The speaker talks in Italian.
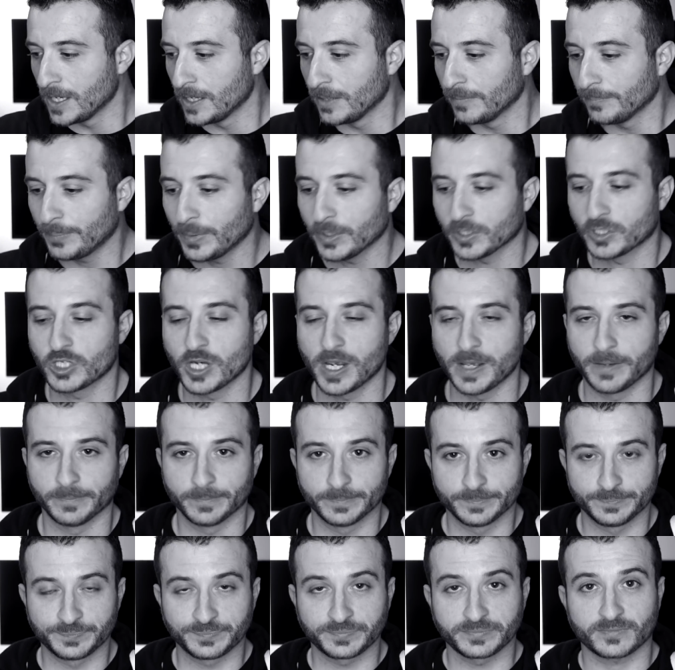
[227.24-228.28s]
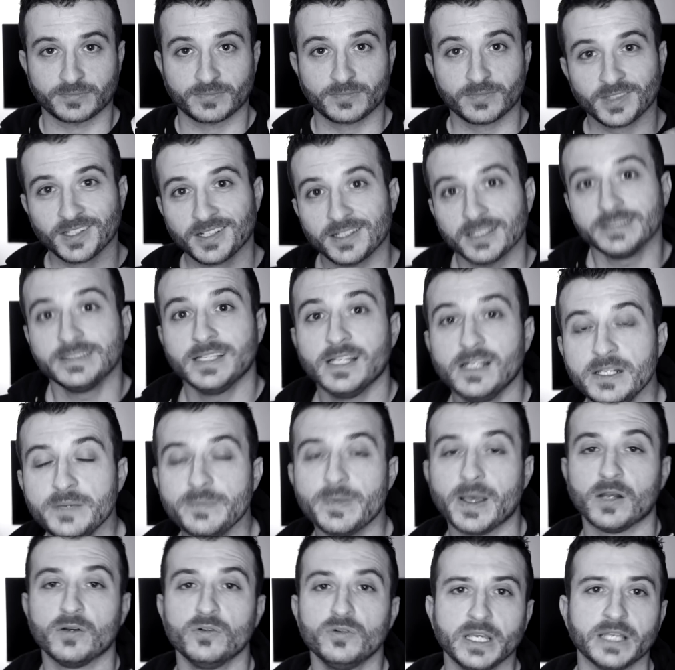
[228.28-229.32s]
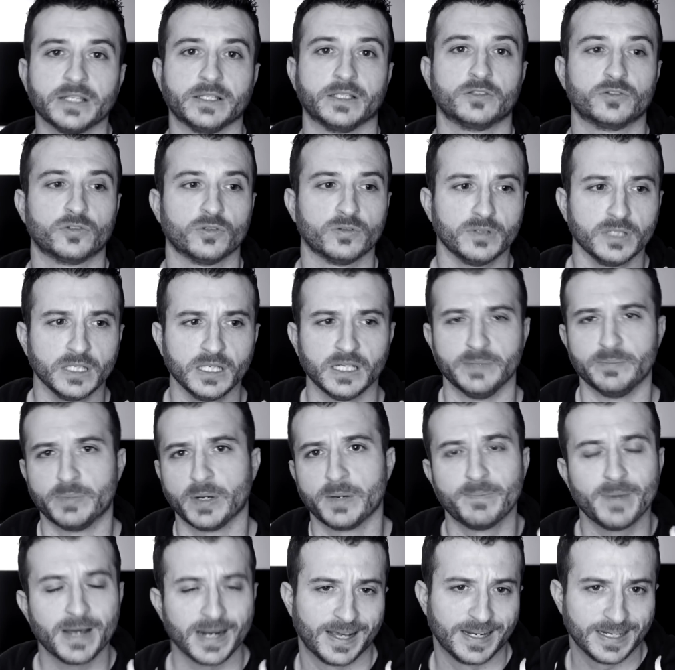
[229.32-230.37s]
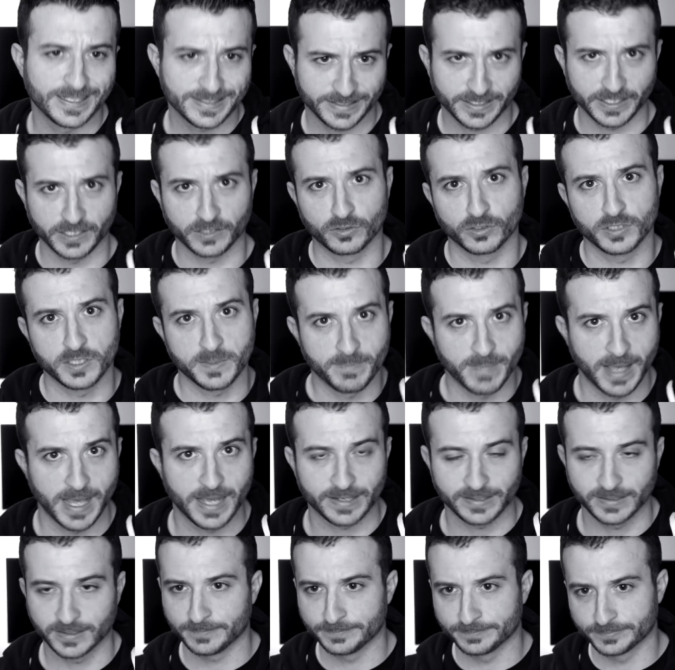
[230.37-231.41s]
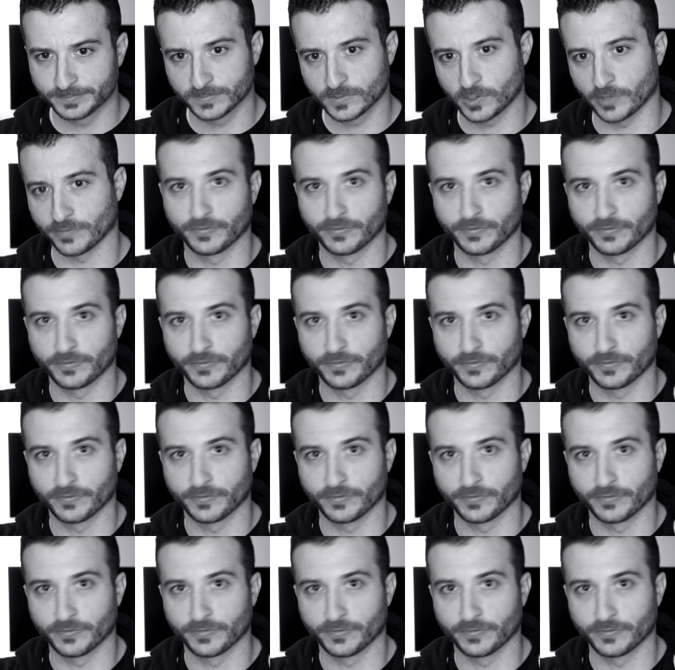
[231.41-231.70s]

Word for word: Poi c'è Delli Mello che ha detto il libro è banale è scritto di merda, cioè